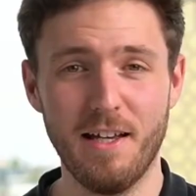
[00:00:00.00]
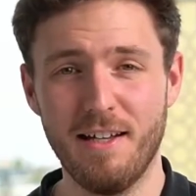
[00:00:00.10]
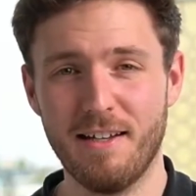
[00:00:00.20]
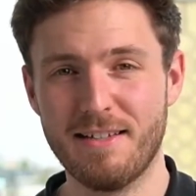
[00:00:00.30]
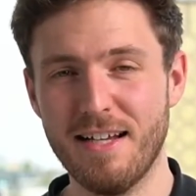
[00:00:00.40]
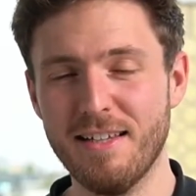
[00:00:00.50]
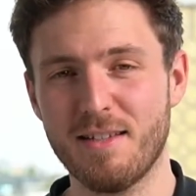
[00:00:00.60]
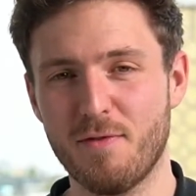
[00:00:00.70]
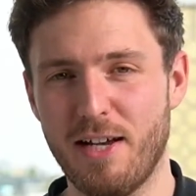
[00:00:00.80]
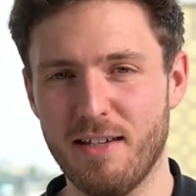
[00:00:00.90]
Das sagt
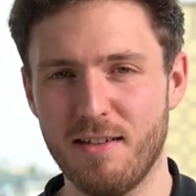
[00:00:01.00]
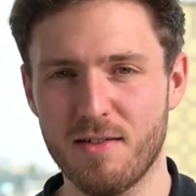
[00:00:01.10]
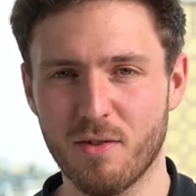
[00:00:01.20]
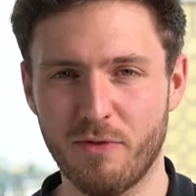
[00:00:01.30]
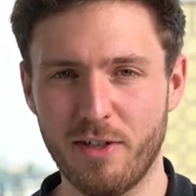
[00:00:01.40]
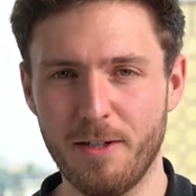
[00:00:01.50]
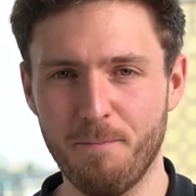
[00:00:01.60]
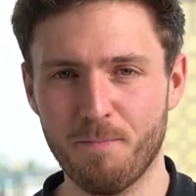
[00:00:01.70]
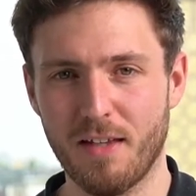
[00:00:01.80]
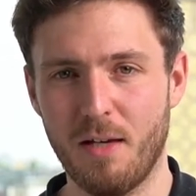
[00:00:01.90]
jetzt vielleicht nicht so
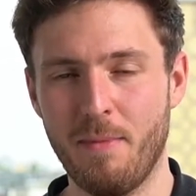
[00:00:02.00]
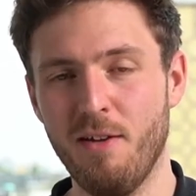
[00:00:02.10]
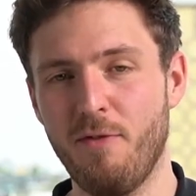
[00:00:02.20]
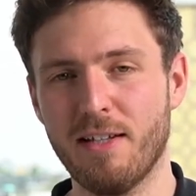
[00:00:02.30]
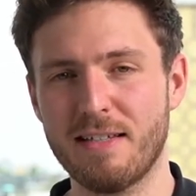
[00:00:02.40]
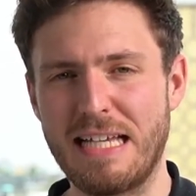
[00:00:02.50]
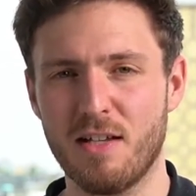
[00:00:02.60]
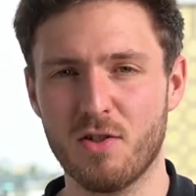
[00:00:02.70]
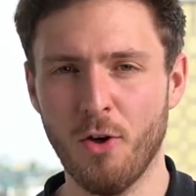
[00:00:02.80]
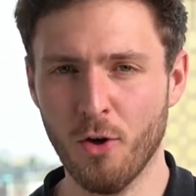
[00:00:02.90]
viel. Im Endeffekt ist
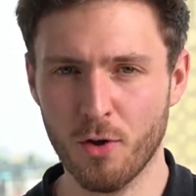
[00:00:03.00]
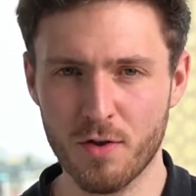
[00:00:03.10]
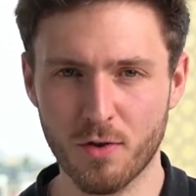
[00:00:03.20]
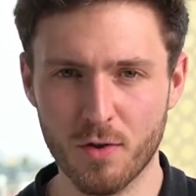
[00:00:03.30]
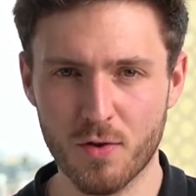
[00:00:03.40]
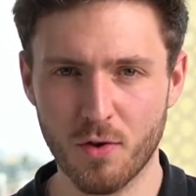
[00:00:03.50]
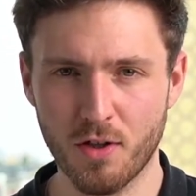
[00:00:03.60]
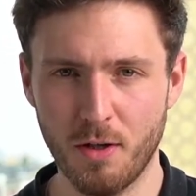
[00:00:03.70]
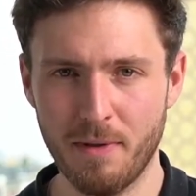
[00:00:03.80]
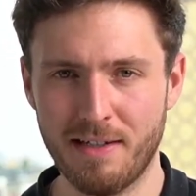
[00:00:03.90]
eine
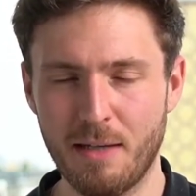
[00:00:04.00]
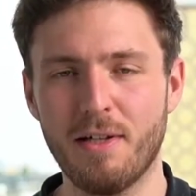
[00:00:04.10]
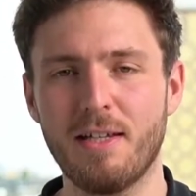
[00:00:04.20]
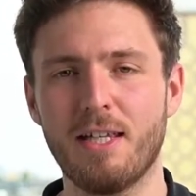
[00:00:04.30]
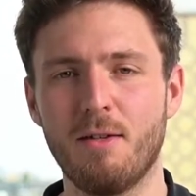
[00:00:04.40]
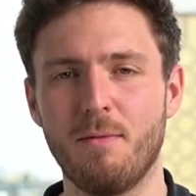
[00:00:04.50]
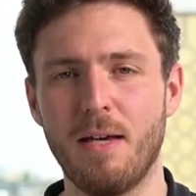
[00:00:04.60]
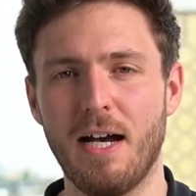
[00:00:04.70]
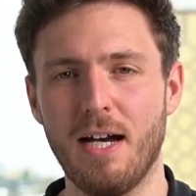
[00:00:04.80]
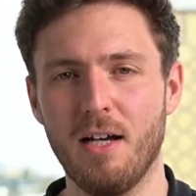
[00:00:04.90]
Sonderkonstruktion, mit der man die
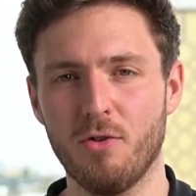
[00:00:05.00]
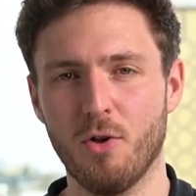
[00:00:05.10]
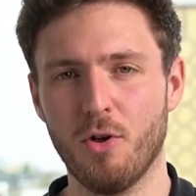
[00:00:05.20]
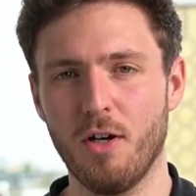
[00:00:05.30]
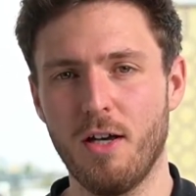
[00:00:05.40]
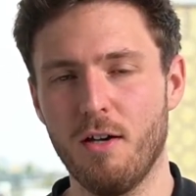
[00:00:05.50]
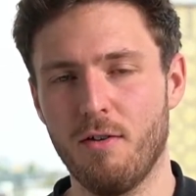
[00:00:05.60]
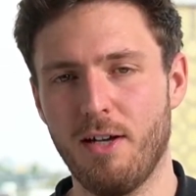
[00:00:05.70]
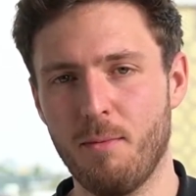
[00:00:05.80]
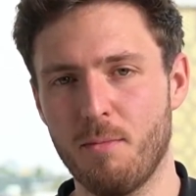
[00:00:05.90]
GmbH noch
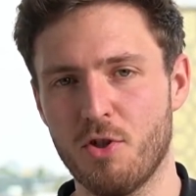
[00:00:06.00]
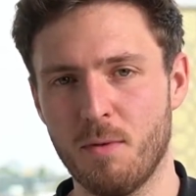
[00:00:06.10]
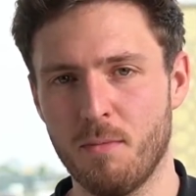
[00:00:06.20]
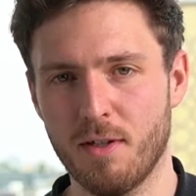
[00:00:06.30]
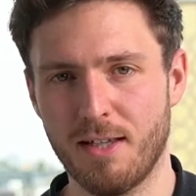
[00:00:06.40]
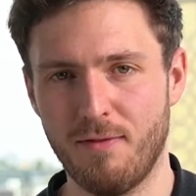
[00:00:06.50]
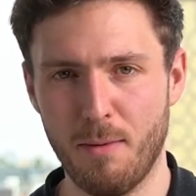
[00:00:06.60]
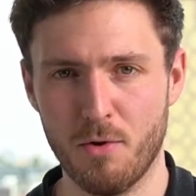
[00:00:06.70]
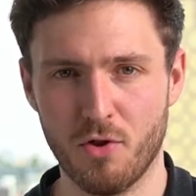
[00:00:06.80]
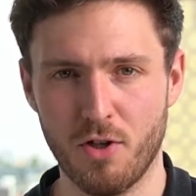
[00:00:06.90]
bei einem bestimmten
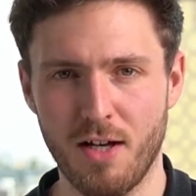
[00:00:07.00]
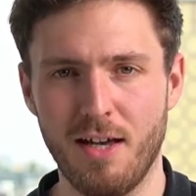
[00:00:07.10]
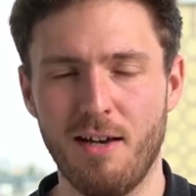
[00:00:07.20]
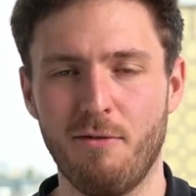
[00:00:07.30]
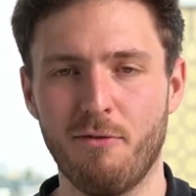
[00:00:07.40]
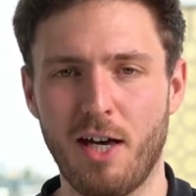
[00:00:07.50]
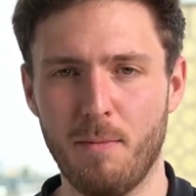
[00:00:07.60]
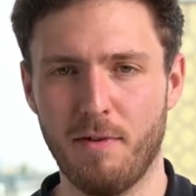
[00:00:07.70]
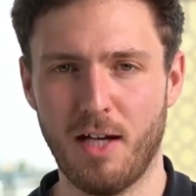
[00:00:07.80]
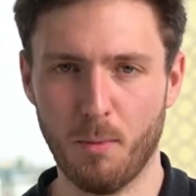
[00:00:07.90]

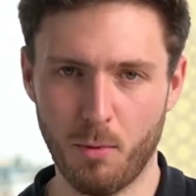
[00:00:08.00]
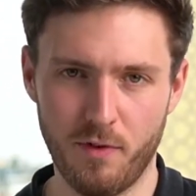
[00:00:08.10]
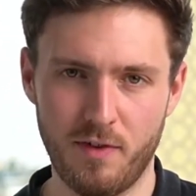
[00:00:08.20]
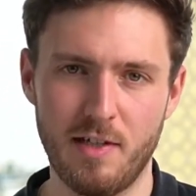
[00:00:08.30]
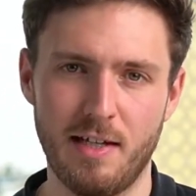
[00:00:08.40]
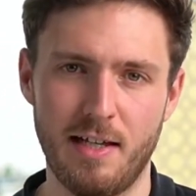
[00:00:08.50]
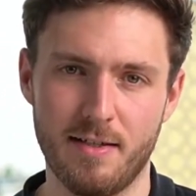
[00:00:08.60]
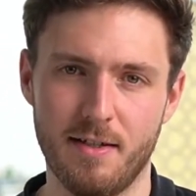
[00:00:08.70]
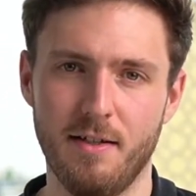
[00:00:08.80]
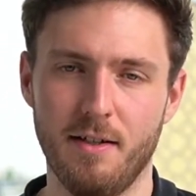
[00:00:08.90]
Gewerbesteuerbeibetrag profitieren
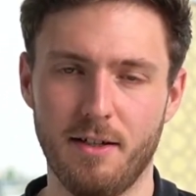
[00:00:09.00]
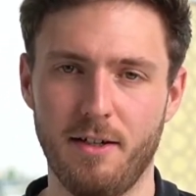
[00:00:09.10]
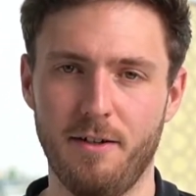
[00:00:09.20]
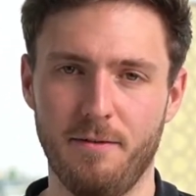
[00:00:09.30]
lassen kann.